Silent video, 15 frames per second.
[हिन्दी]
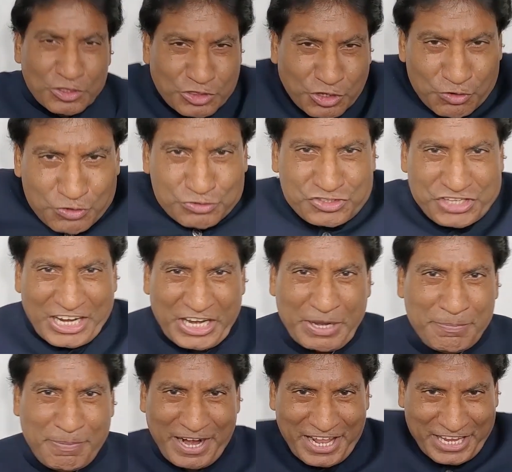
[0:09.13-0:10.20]
दोनों जंगी
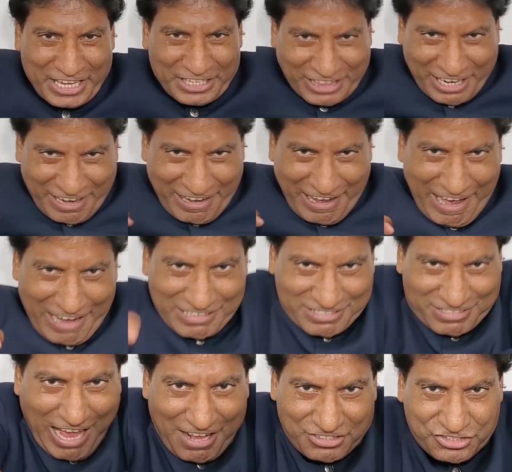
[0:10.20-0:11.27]
बेड़े की तरह एक
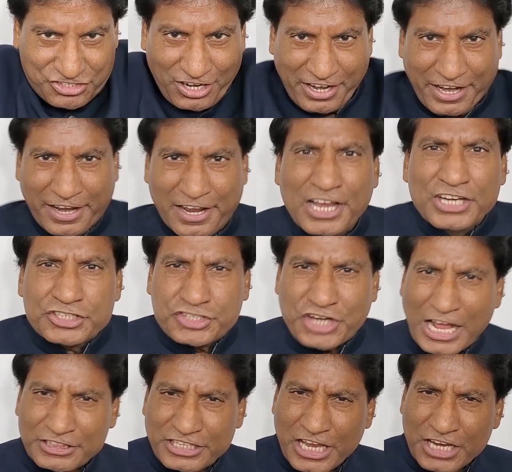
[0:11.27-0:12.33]
साथ चल रहे हैं
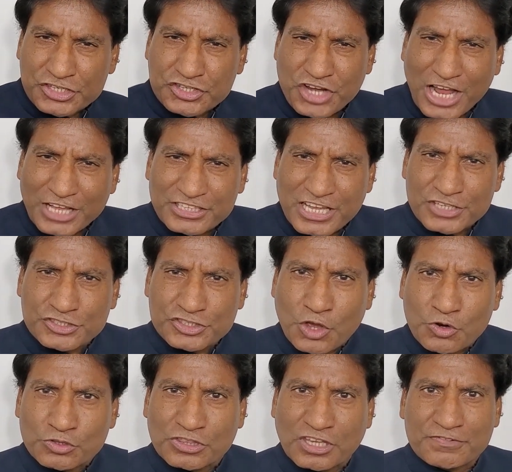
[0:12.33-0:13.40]
शादियां शादियां
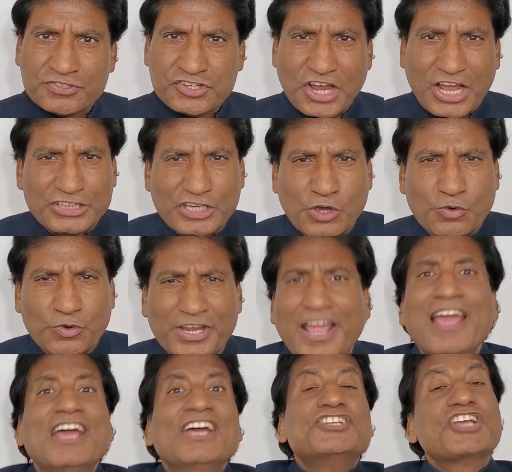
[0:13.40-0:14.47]
चारों तरफ शादियां हो
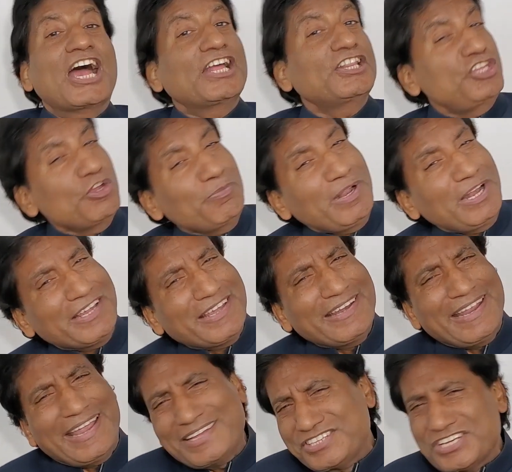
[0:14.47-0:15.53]
रही शादियों में लेकिन
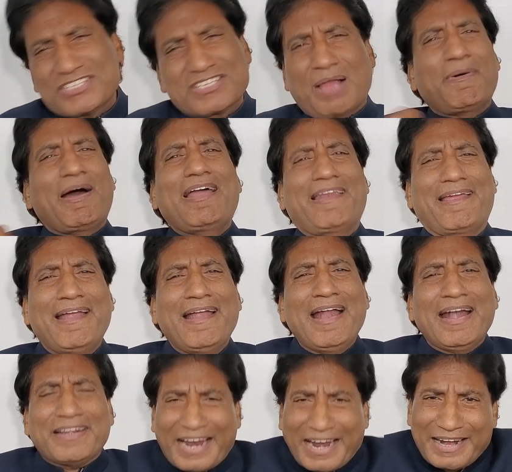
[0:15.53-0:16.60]
एक चीज कमाल है
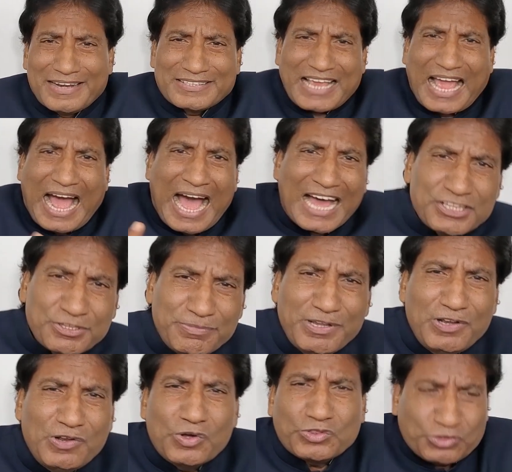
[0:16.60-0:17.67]
ठंड से आदमी
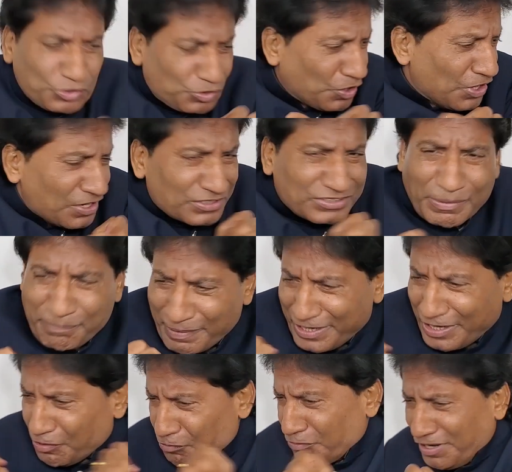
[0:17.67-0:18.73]
लोग तो सब बने
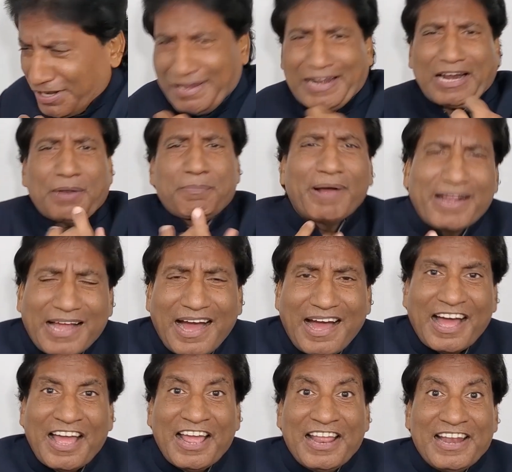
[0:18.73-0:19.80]
हुए हैं लकड़बग्घा
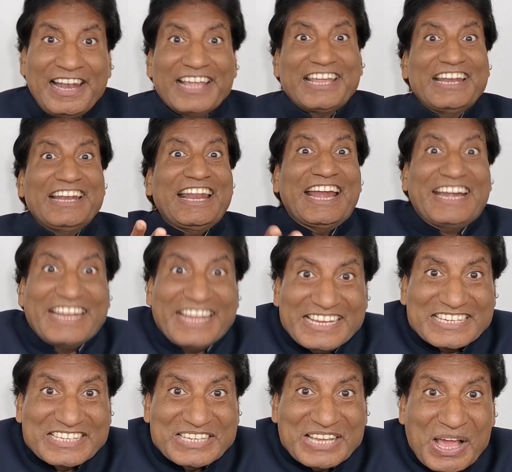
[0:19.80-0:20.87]
लेकिन लेडीज
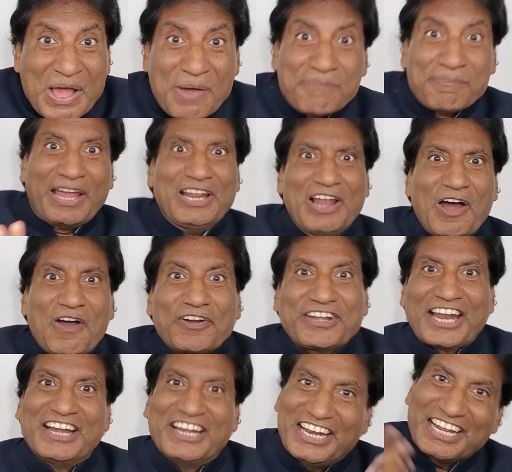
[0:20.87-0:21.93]
महिलाओं को
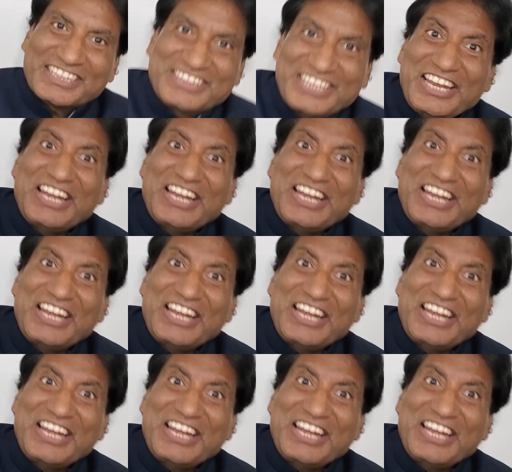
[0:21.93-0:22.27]
ठंडी लगती